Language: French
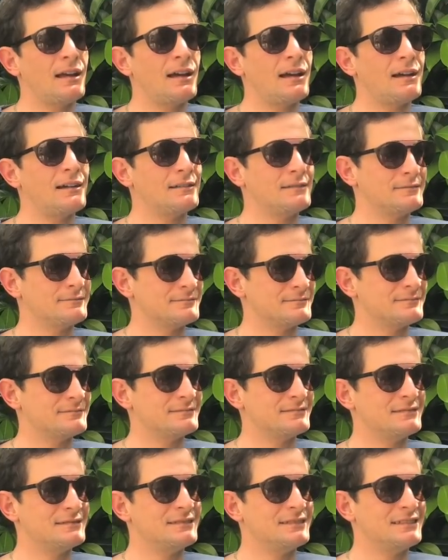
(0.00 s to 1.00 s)
Ah
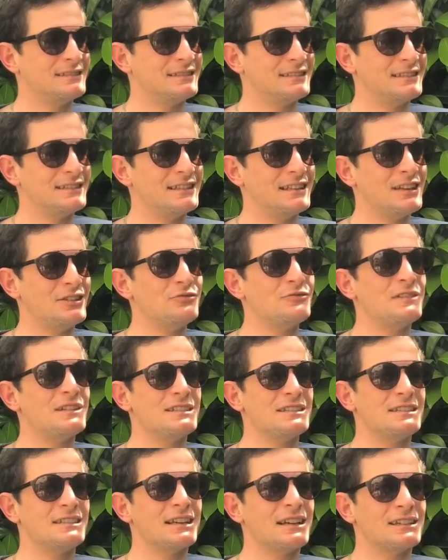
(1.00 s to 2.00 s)
Ou des conseils La
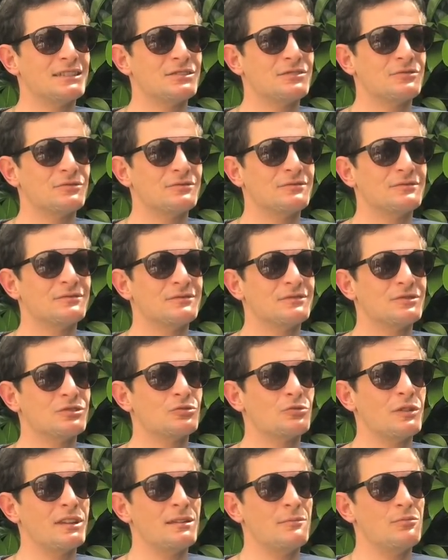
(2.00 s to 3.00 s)
nouvelle génération.
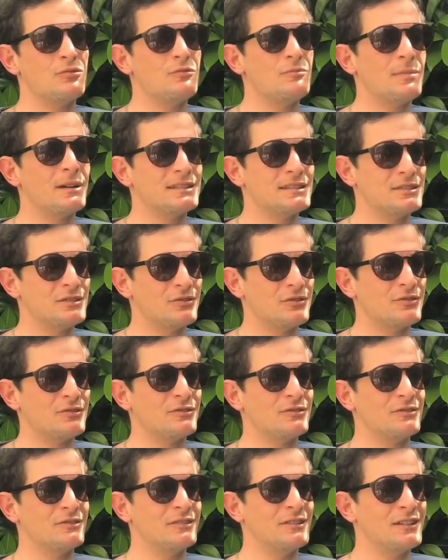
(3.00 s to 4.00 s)
Soyez plus
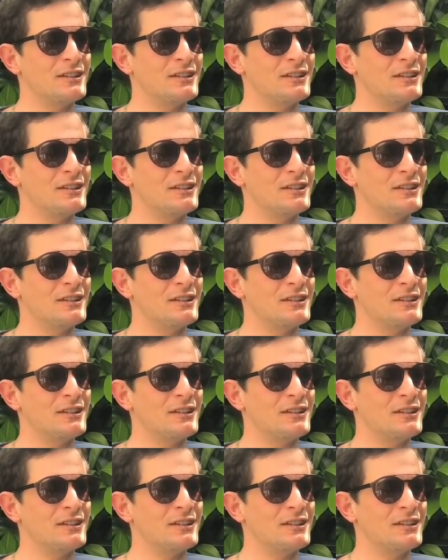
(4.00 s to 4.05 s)
patient.